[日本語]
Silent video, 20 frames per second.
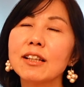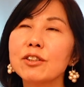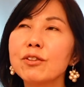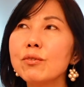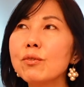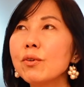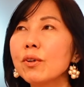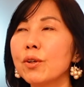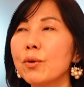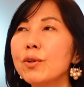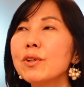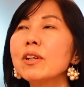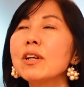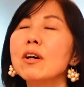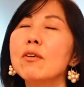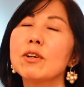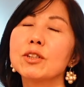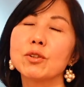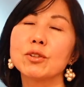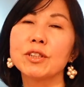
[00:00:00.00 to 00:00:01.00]
てその距離
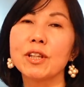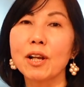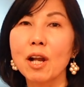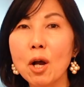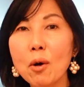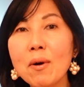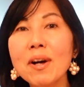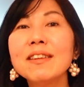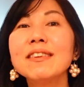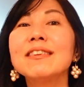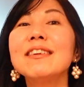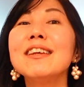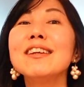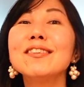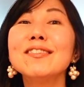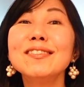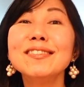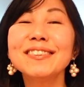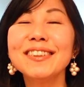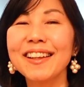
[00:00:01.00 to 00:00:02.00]
感はそして変わってい
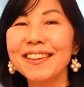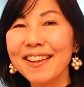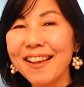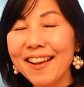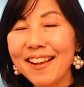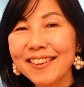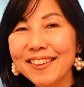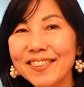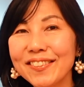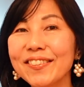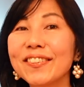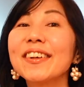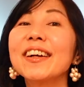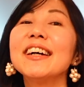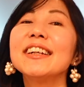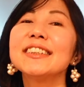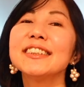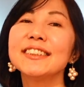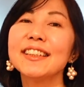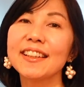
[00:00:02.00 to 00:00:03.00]
くんだなっていうのを
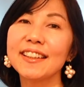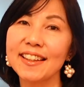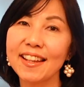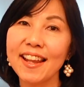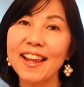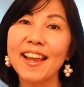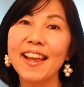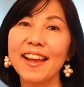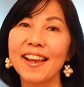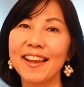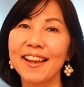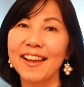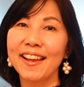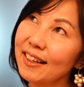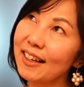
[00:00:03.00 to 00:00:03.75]
感じてて